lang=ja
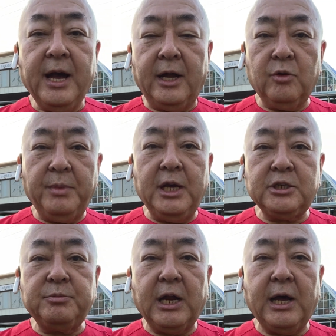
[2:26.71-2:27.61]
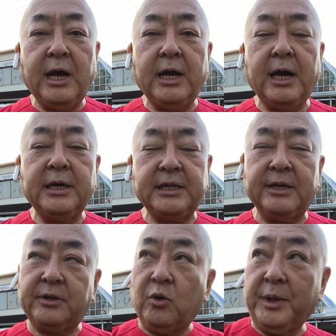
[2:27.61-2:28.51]
あの、明治村じゃな
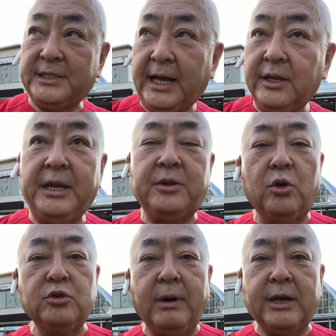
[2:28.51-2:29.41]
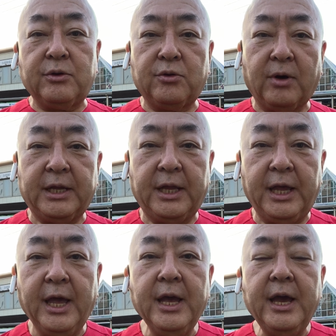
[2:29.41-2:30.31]
くてごめんなさい、リトルワールドとかでね、